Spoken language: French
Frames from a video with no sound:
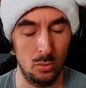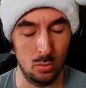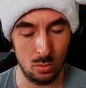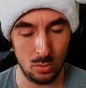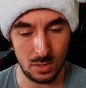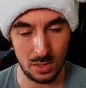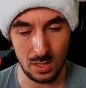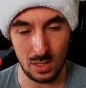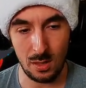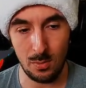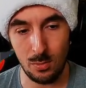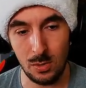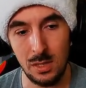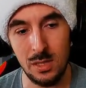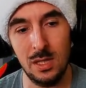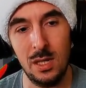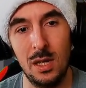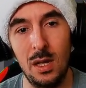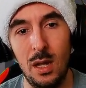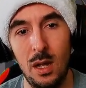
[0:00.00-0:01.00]
Donc ça,
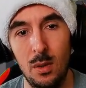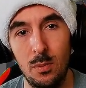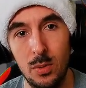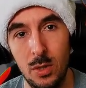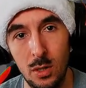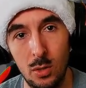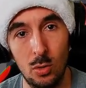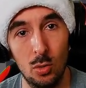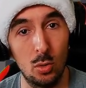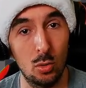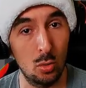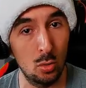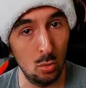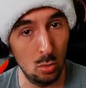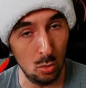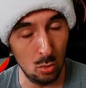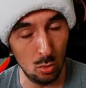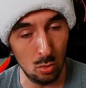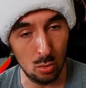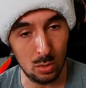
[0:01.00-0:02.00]
Blizzard a bien
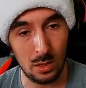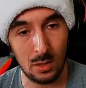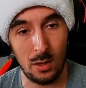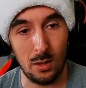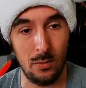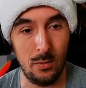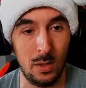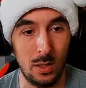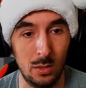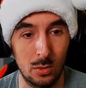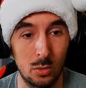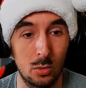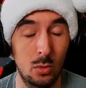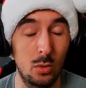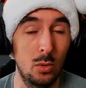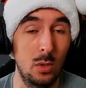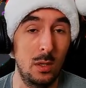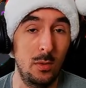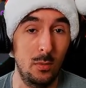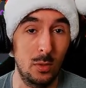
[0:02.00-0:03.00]
retenu au travers
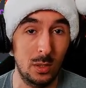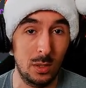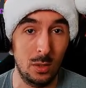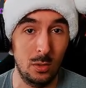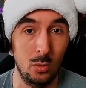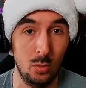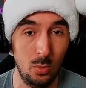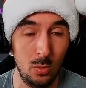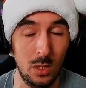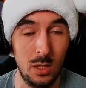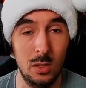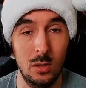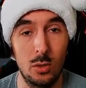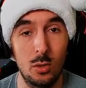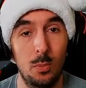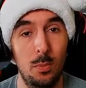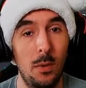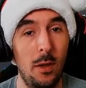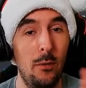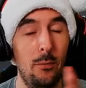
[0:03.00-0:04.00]
de l'event Halloween, ne
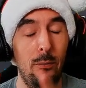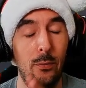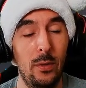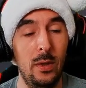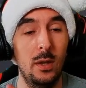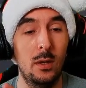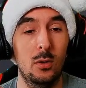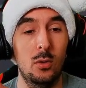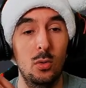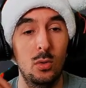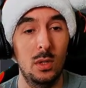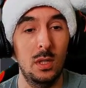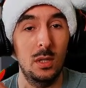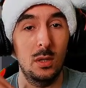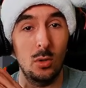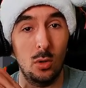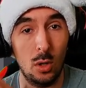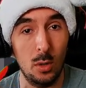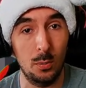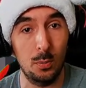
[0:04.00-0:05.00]
pas faire que des
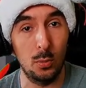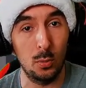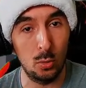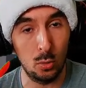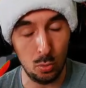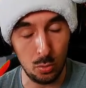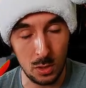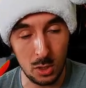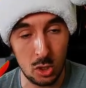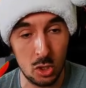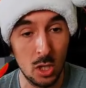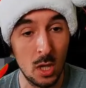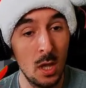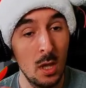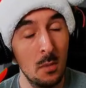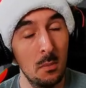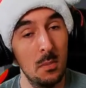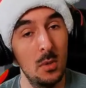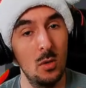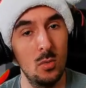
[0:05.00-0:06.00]
drops Twitch,
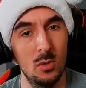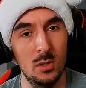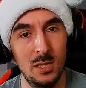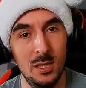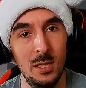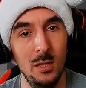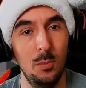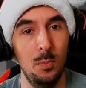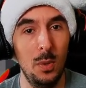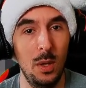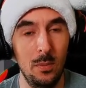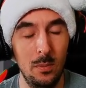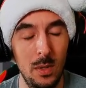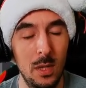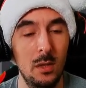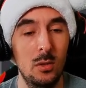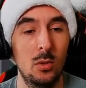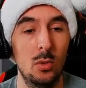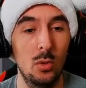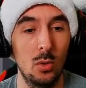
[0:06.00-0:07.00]
mais aussi
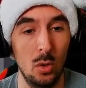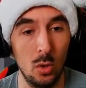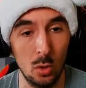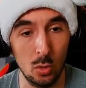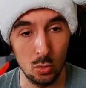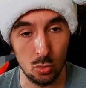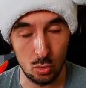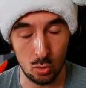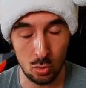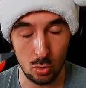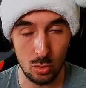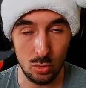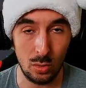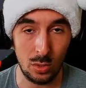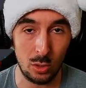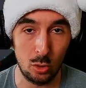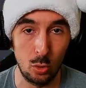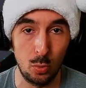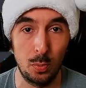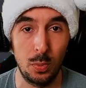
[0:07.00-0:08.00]
permettre en jeu de
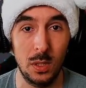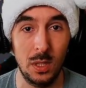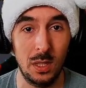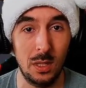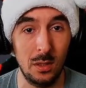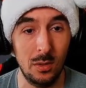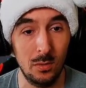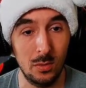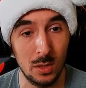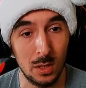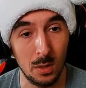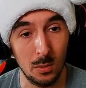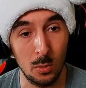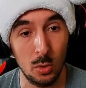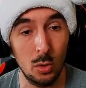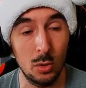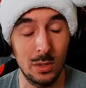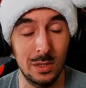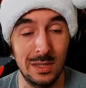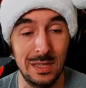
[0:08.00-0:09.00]
récupérer
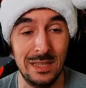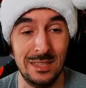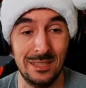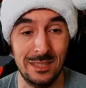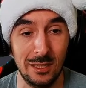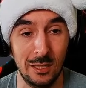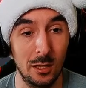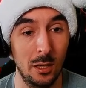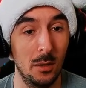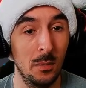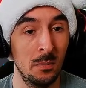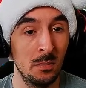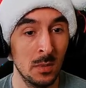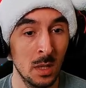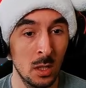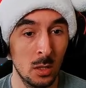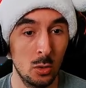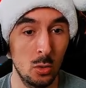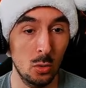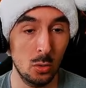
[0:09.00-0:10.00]
évidemment des skins.
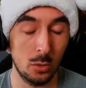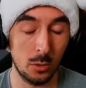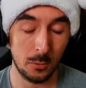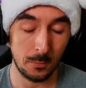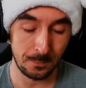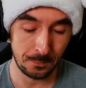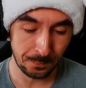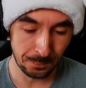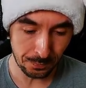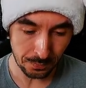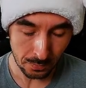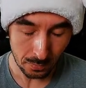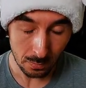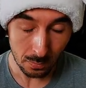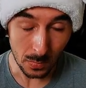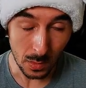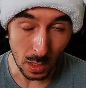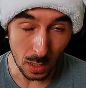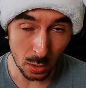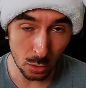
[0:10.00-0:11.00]
Donc
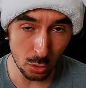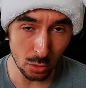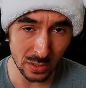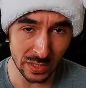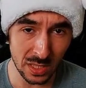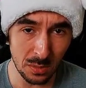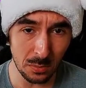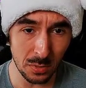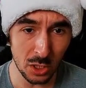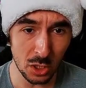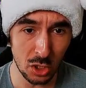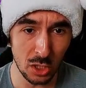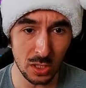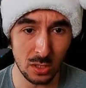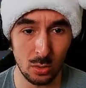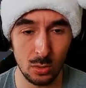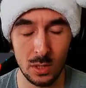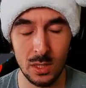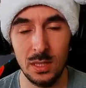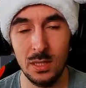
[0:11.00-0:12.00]
le skin
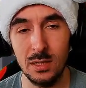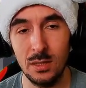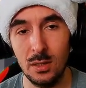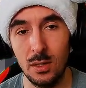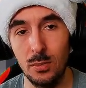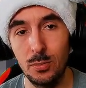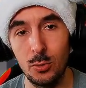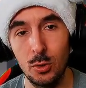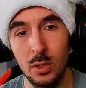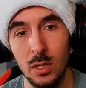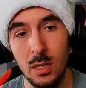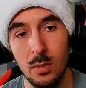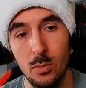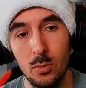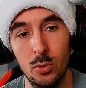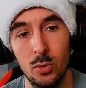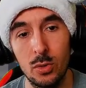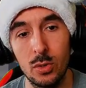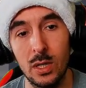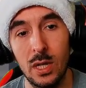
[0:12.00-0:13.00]
Brigitte qui sera
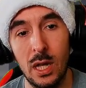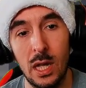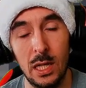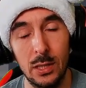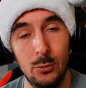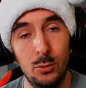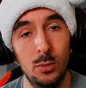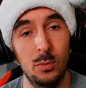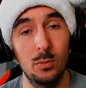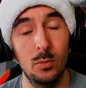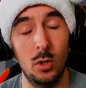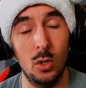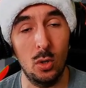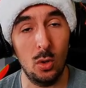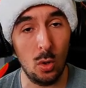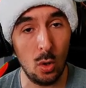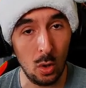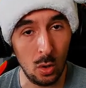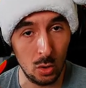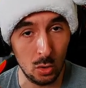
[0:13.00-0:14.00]
obtenable
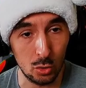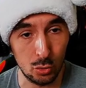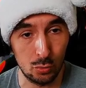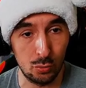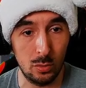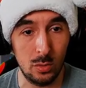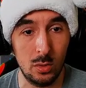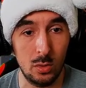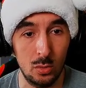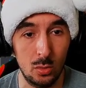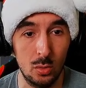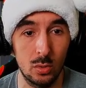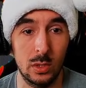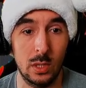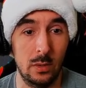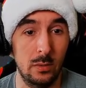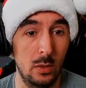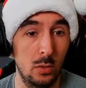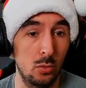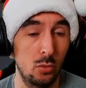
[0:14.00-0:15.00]
gratuitement en jouant au
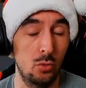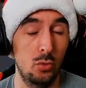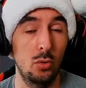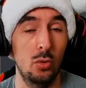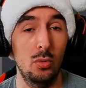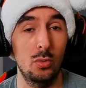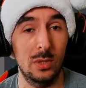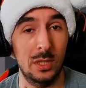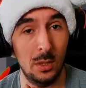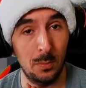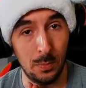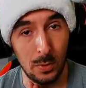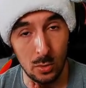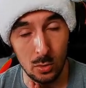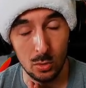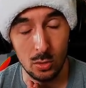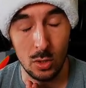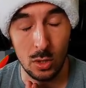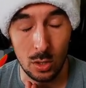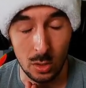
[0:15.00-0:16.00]
travers du jeu, on ne pas
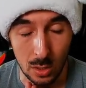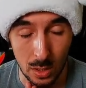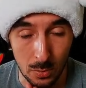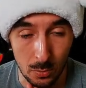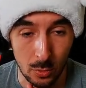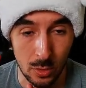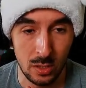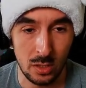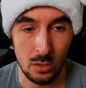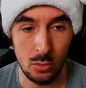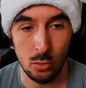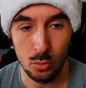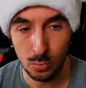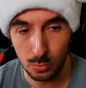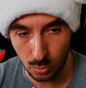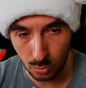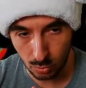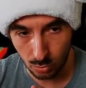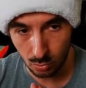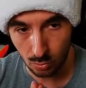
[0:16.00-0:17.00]
encore les moyens
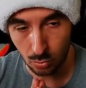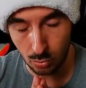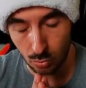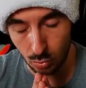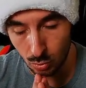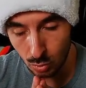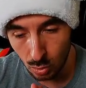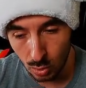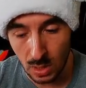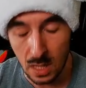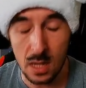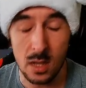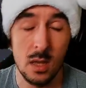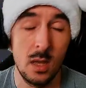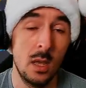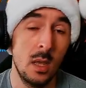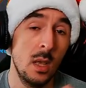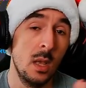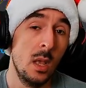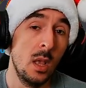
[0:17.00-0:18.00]
d'obtention de tout cela.
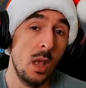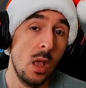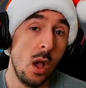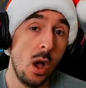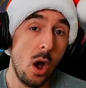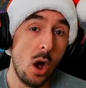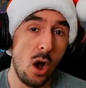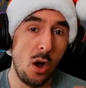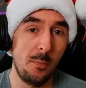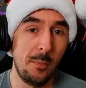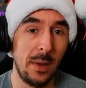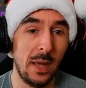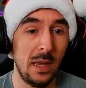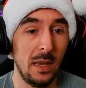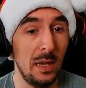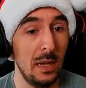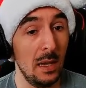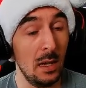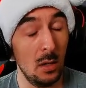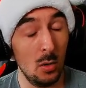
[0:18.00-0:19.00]
En
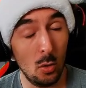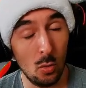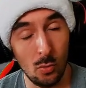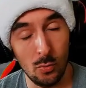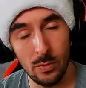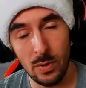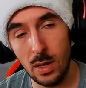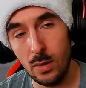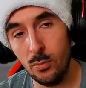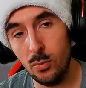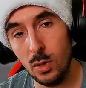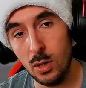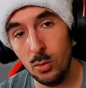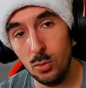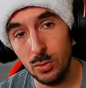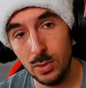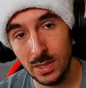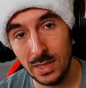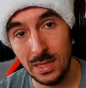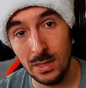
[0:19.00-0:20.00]
parallèle, on va avoir
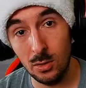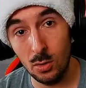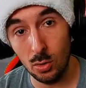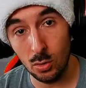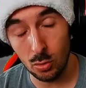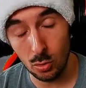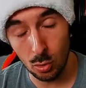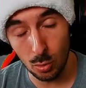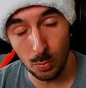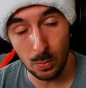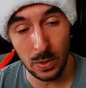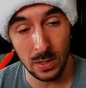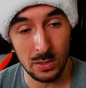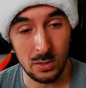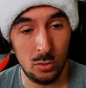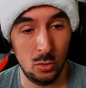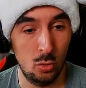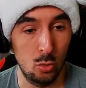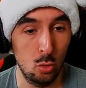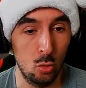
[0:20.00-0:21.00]
le skin de
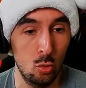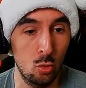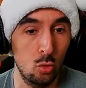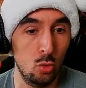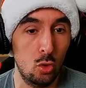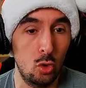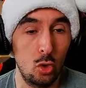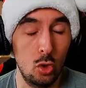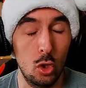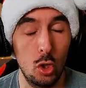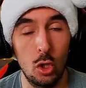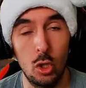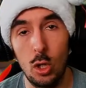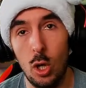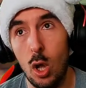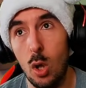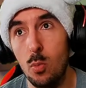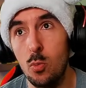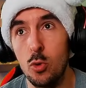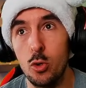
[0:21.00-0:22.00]
Bastion, qui est
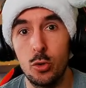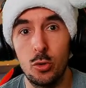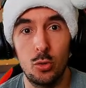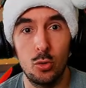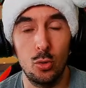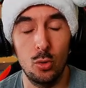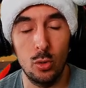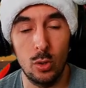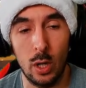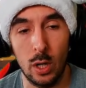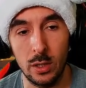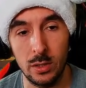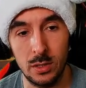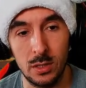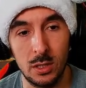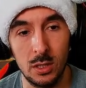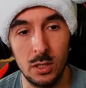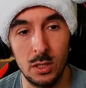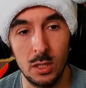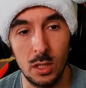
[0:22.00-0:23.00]
à mes yeux un
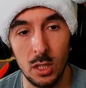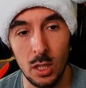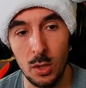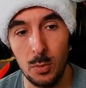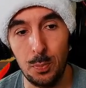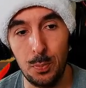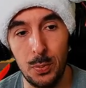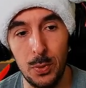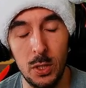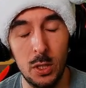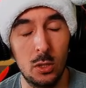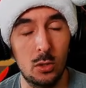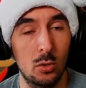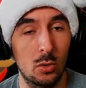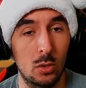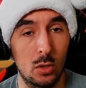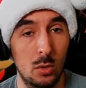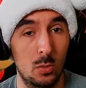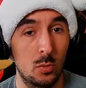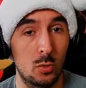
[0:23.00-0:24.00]
skin
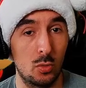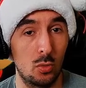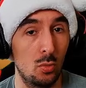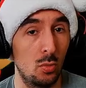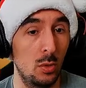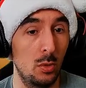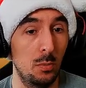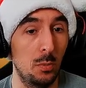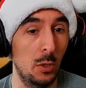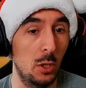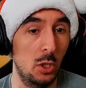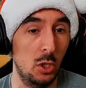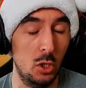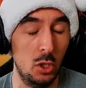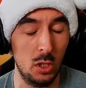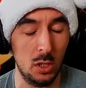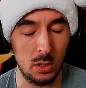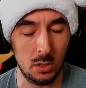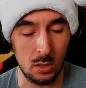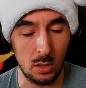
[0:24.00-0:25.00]
épique comme celui de
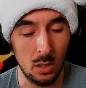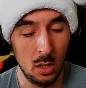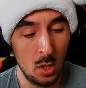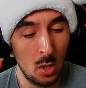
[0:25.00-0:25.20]
Brigitte.